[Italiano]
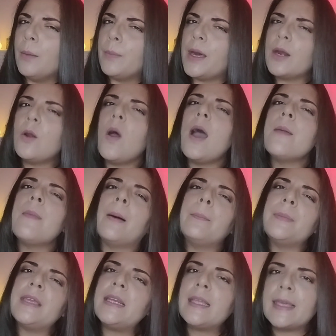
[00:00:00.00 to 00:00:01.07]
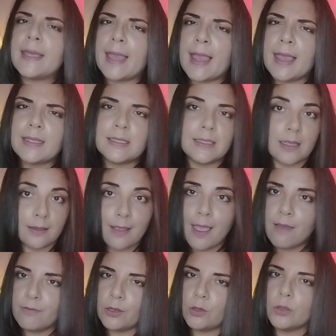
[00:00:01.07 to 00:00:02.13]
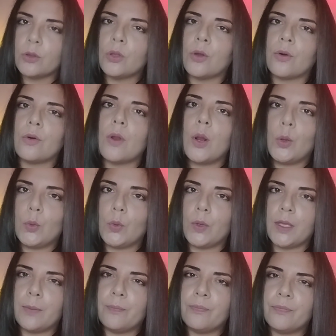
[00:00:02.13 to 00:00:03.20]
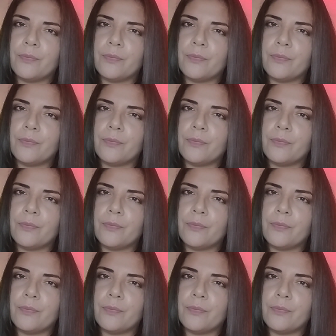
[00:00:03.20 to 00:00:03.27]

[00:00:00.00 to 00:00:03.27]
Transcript: Parlò ai bambini che sedevano intorno a lui.